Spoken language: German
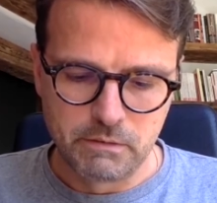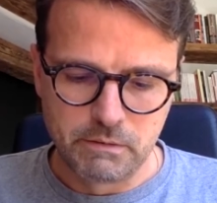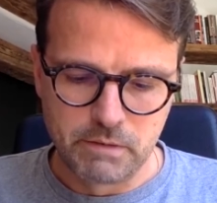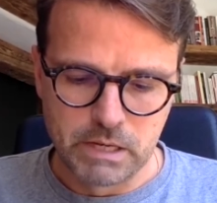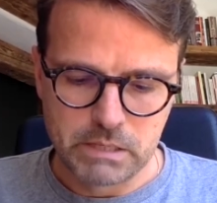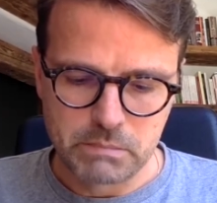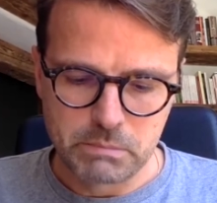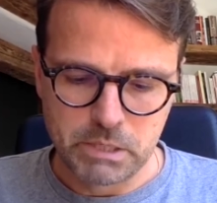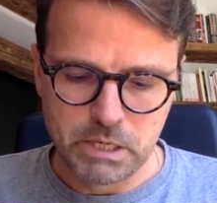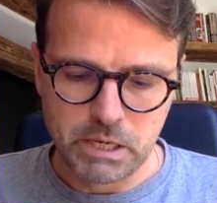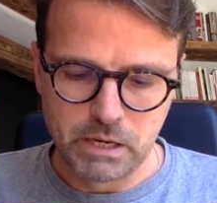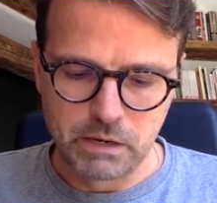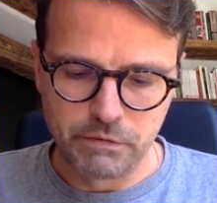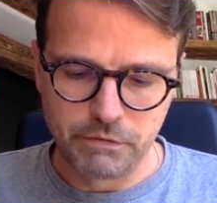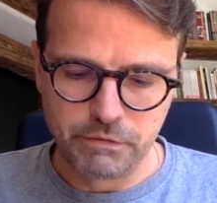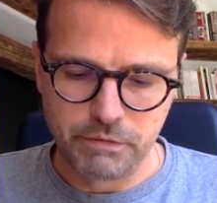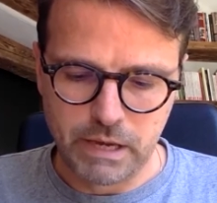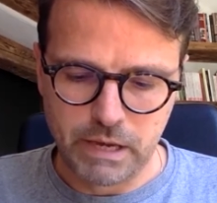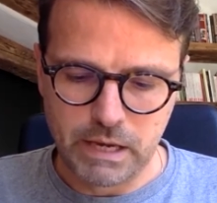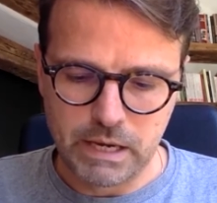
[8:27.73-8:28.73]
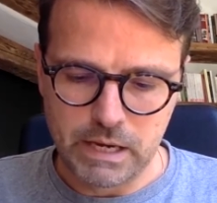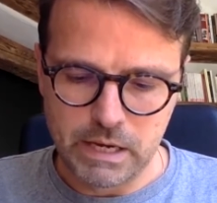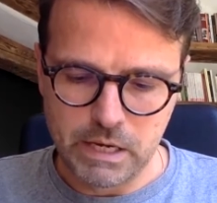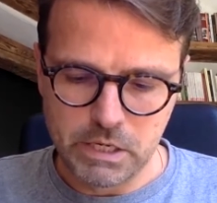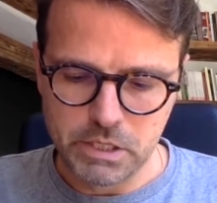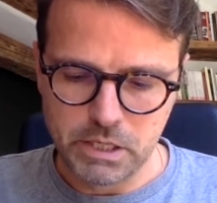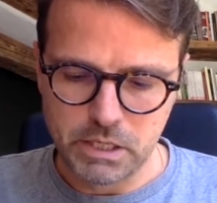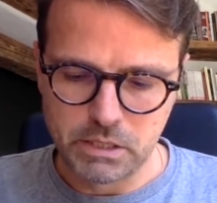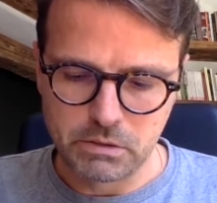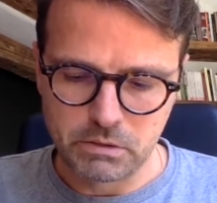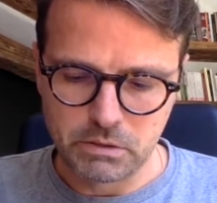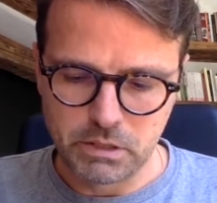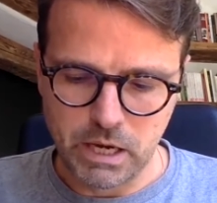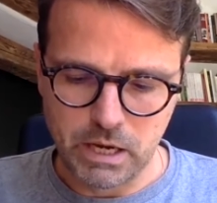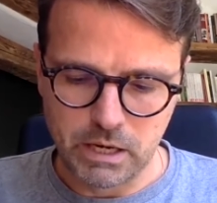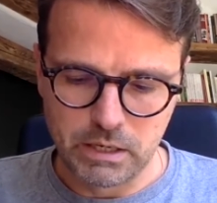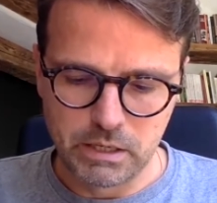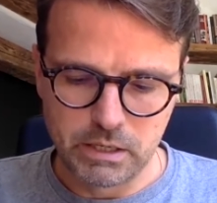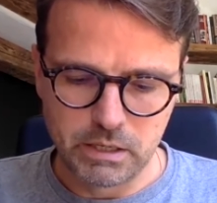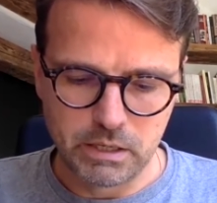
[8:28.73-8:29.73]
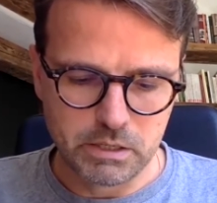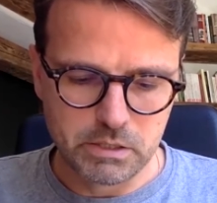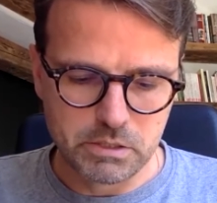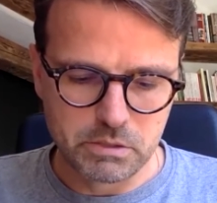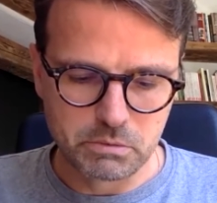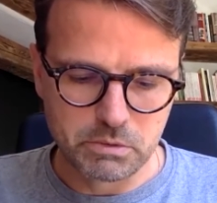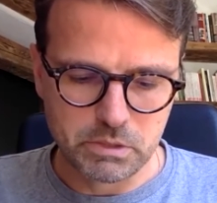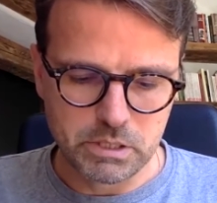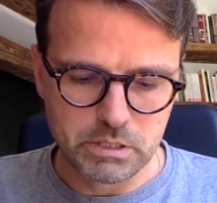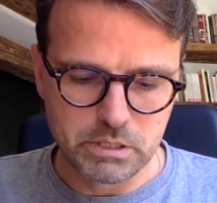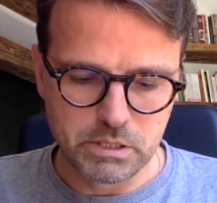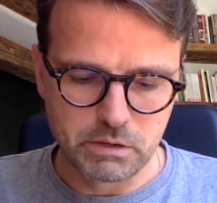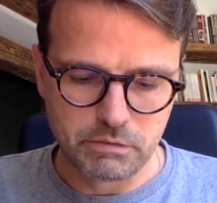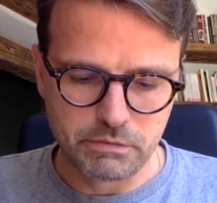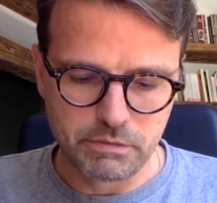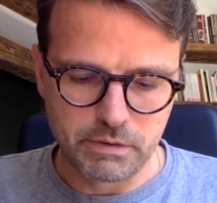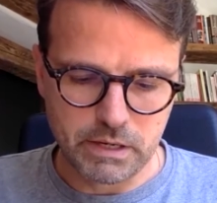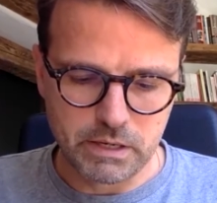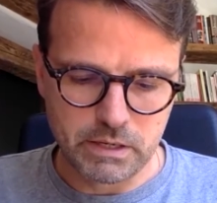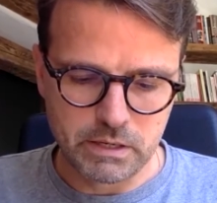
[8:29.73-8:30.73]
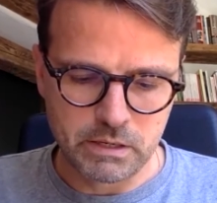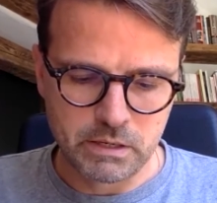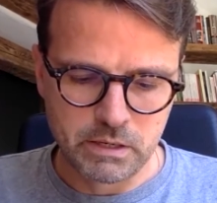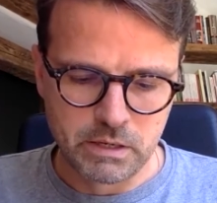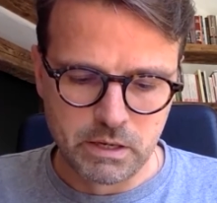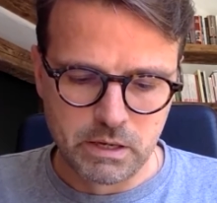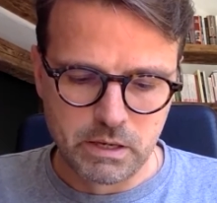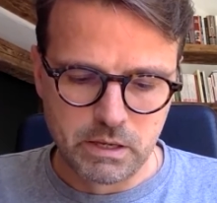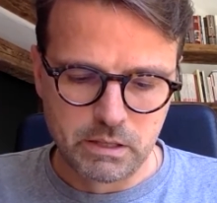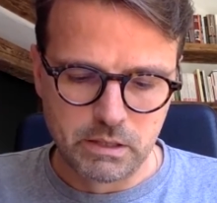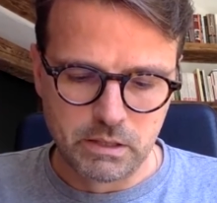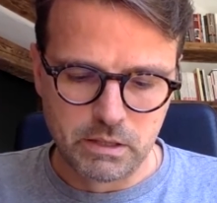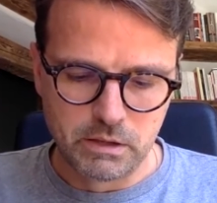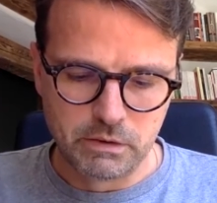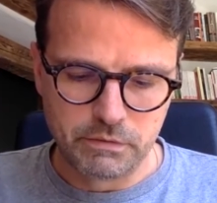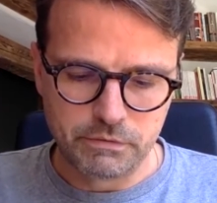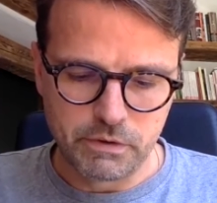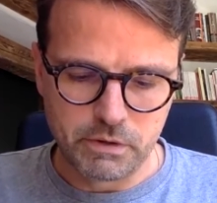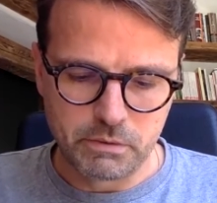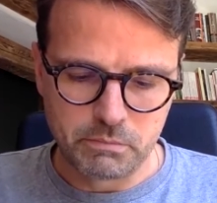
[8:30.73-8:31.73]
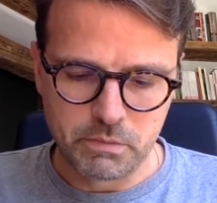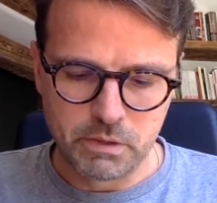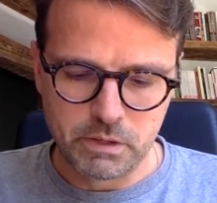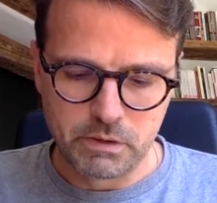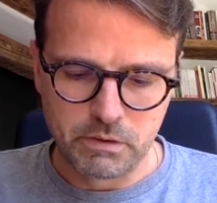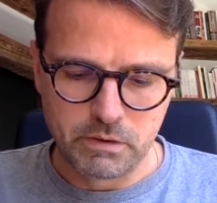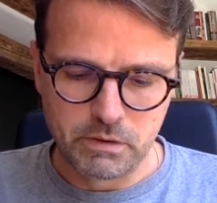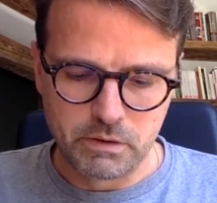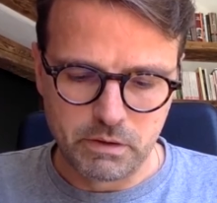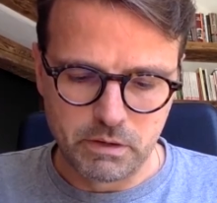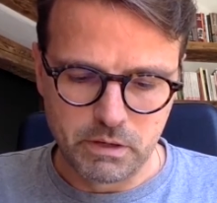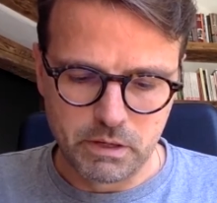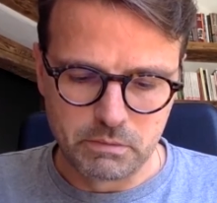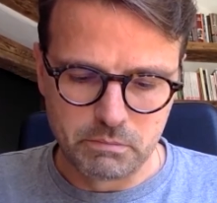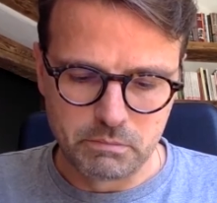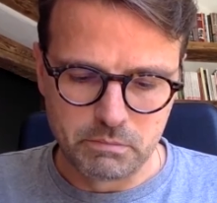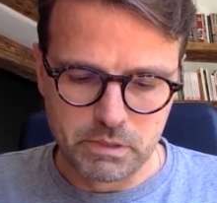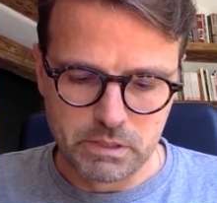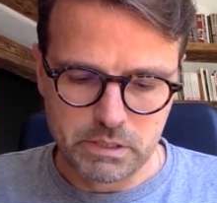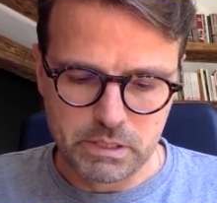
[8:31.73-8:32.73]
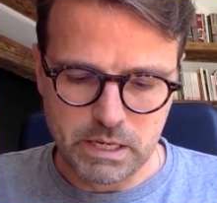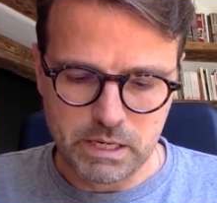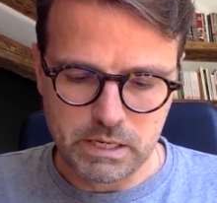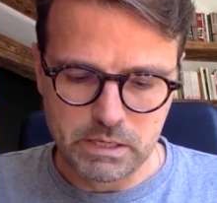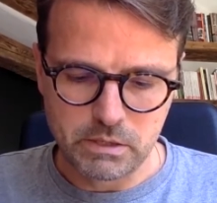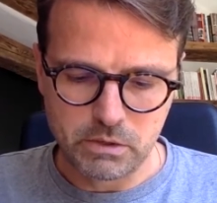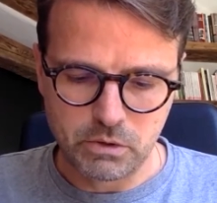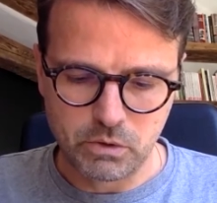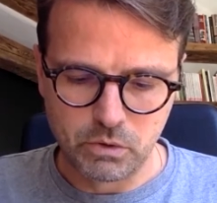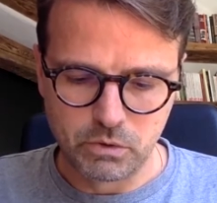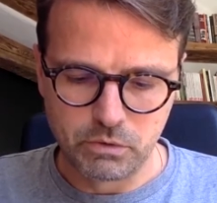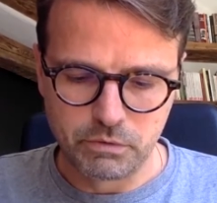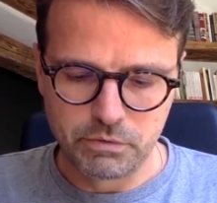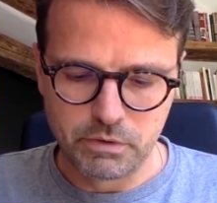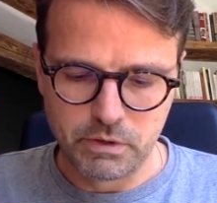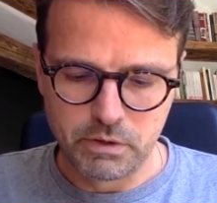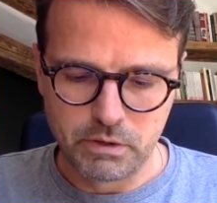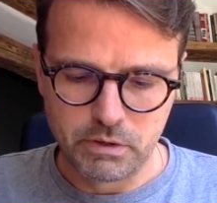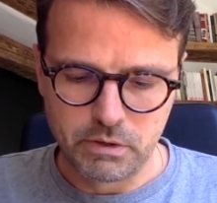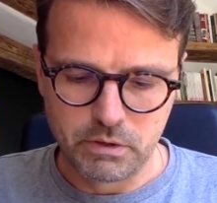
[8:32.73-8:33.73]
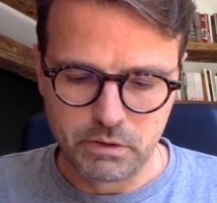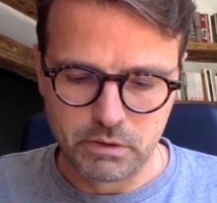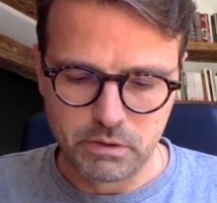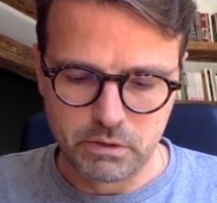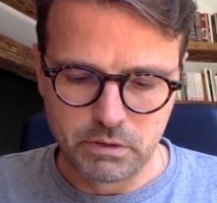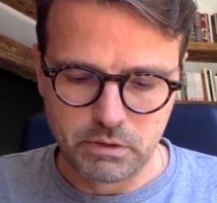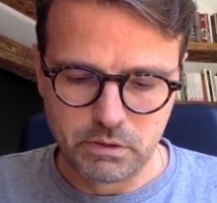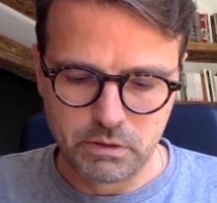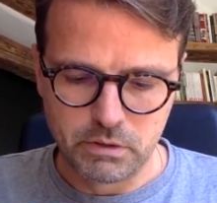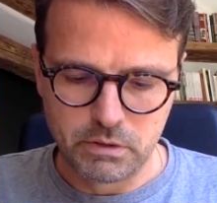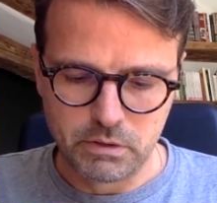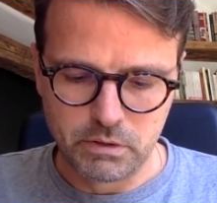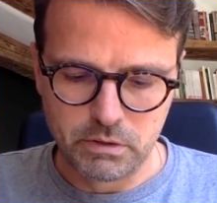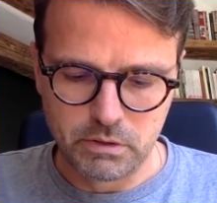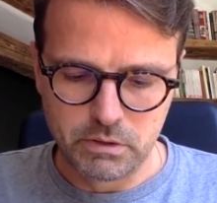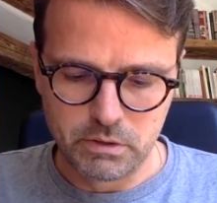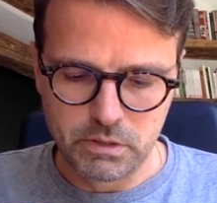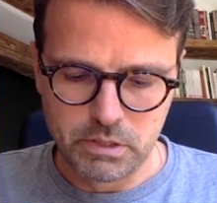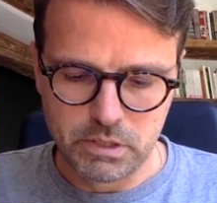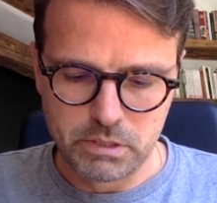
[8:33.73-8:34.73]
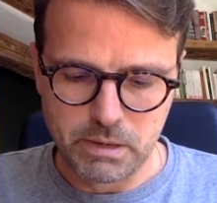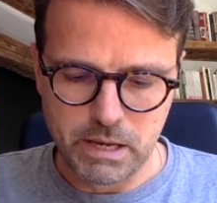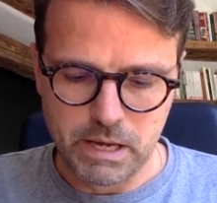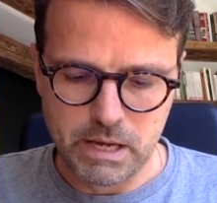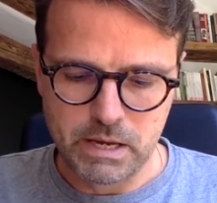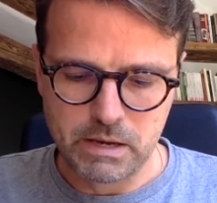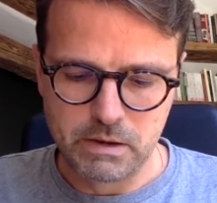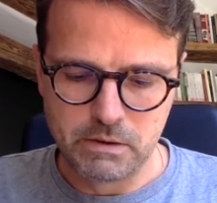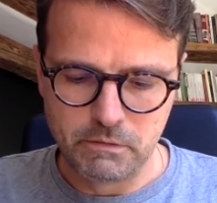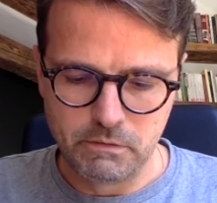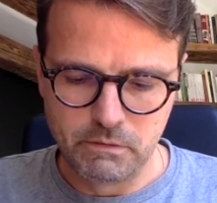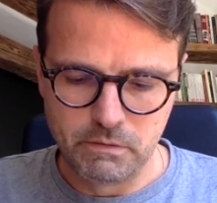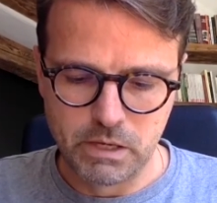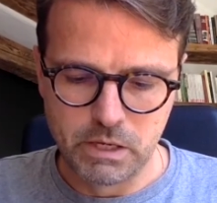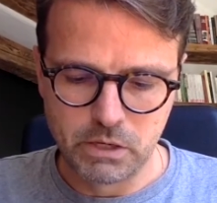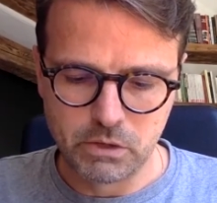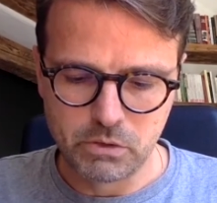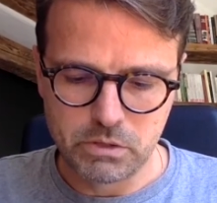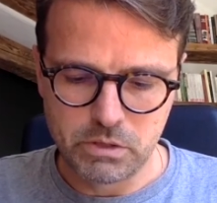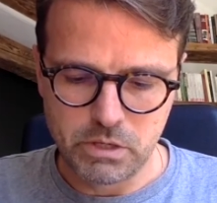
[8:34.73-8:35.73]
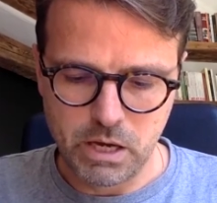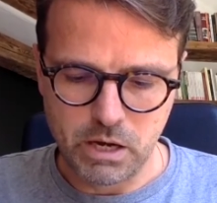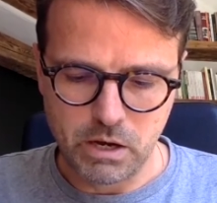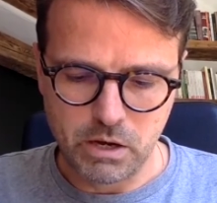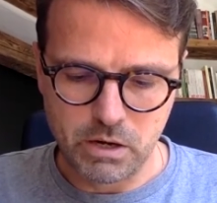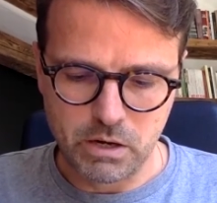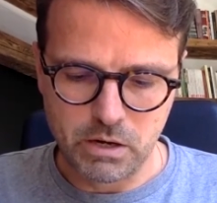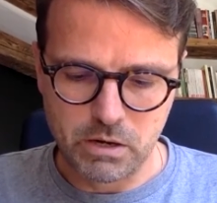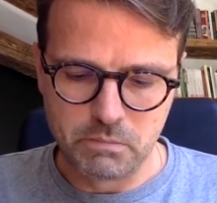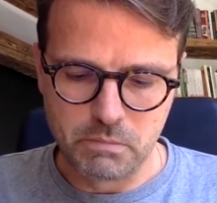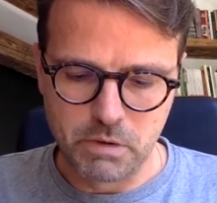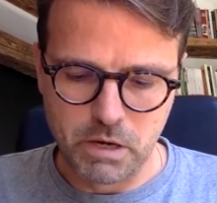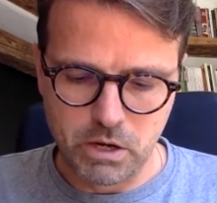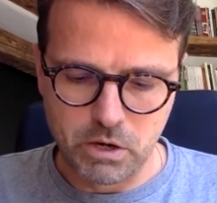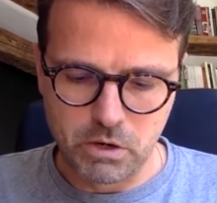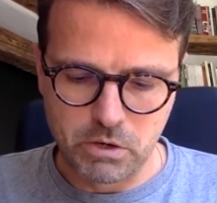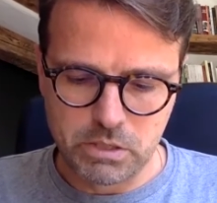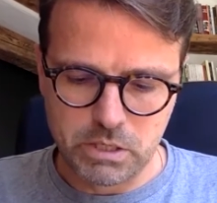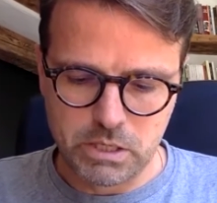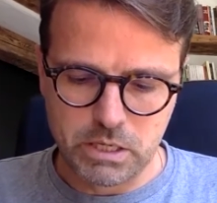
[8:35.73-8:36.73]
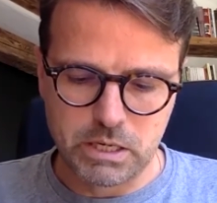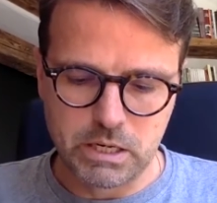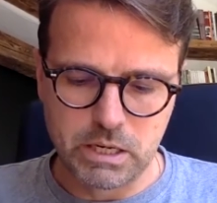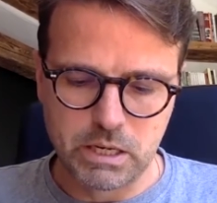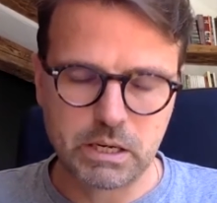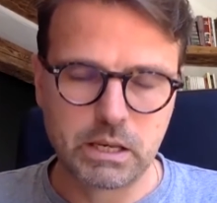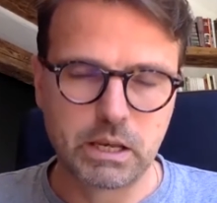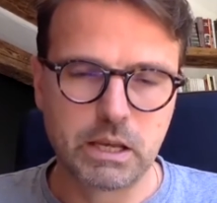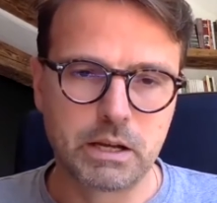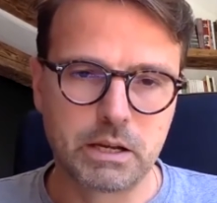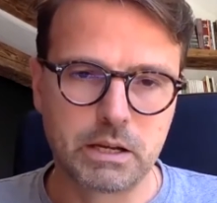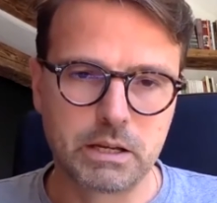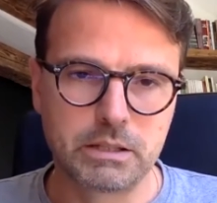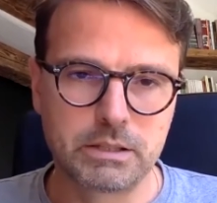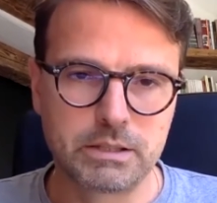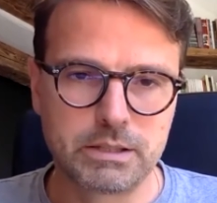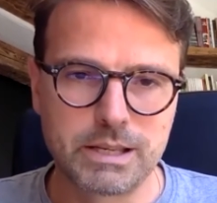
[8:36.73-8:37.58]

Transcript: was mit einer Fehleinschätzung der eigentlichen Gesundheitsgefahren, die vom ähm, SARS-CoV-2-Virus ähm, ausgehen, einhergeht.